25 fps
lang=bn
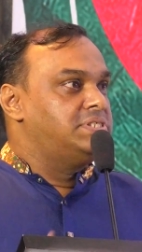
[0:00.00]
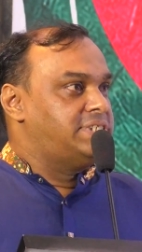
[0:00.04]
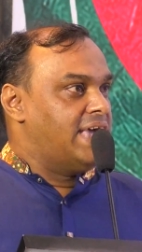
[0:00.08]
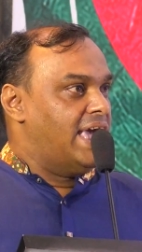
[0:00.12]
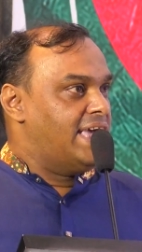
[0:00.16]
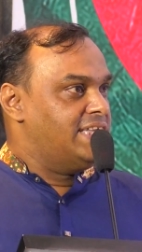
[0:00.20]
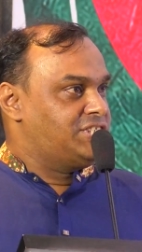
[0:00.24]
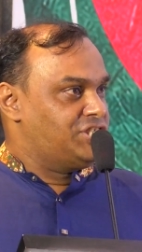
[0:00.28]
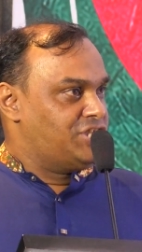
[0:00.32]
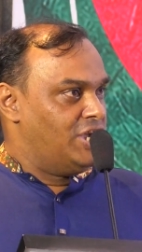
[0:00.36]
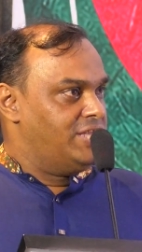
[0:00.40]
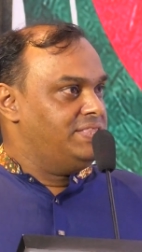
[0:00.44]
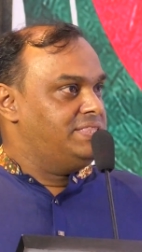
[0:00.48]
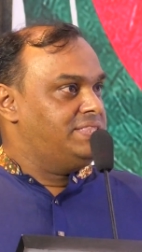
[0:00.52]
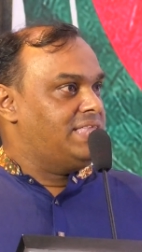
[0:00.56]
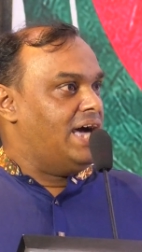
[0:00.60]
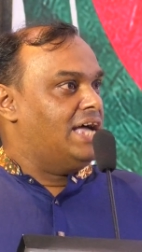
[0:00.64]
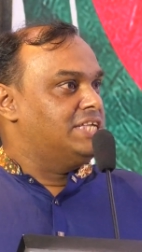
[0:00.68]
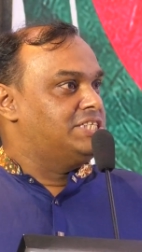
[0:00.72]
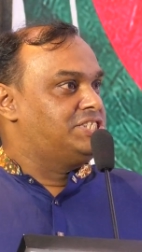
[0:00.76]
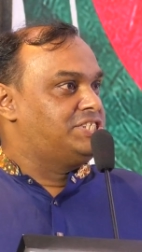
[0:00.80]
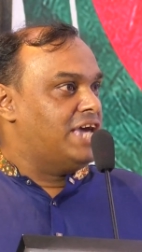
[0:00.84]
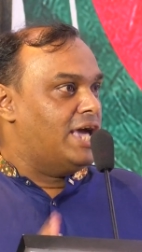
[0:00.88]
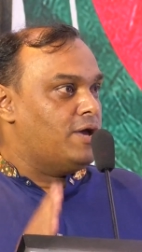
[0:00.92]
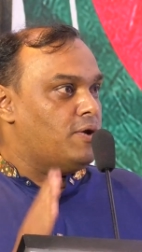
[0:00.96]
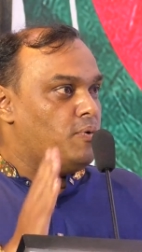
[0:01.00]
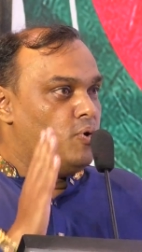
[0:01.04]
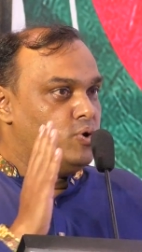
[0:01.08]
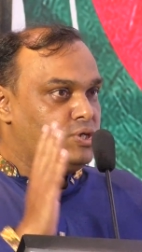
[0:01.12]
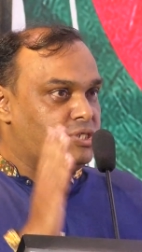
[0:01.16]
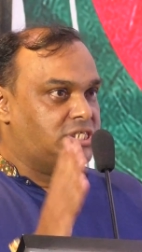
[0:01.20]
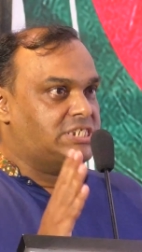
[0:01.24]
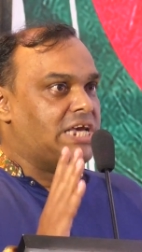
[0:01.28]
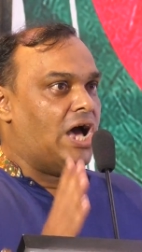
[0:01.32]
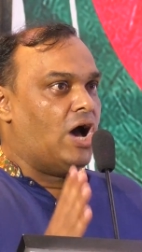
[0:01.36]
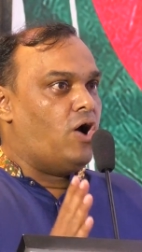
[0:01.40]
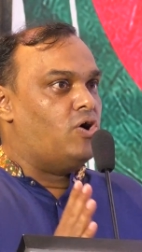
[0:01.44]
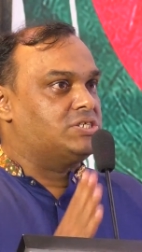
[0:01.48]
যে চিন্তা যে
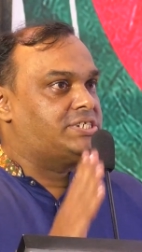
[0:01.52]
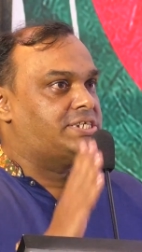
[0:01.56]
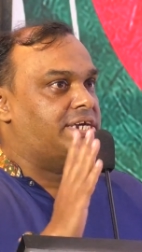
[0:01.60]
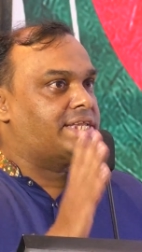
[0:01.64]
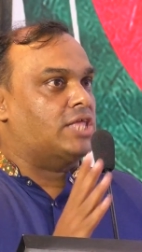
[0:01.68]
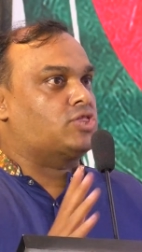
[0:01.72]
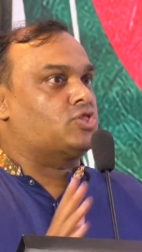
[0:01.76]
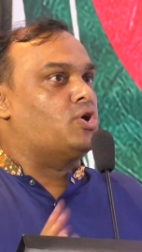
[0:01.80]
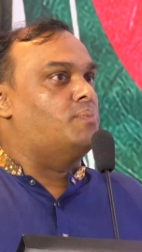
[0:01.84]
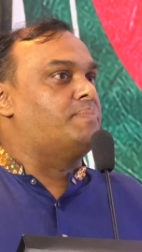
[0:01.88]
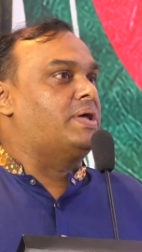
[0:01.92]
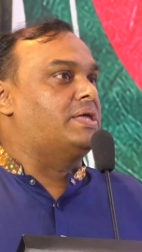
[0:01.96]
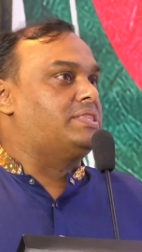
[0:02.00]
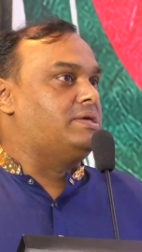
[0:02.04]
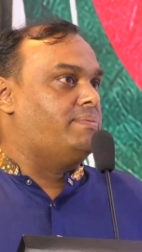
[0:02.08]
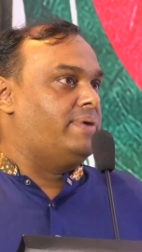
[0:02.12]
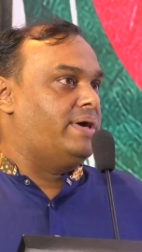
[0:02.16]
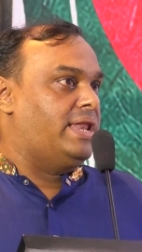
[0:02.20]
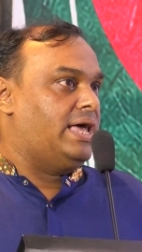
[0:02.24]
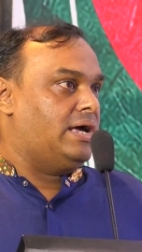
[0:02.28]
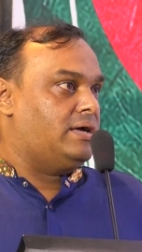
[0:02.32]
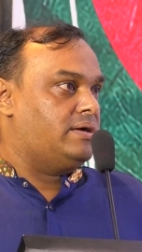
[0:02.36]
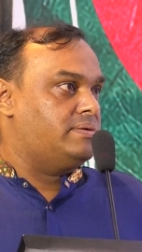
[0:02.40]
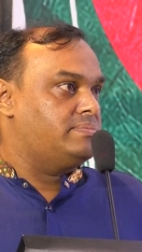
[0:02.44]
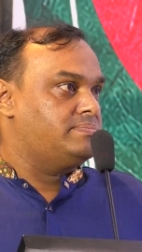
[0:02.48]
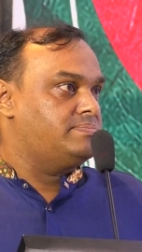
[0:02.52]
উৎসাহ সেটা তোমরা দিবে না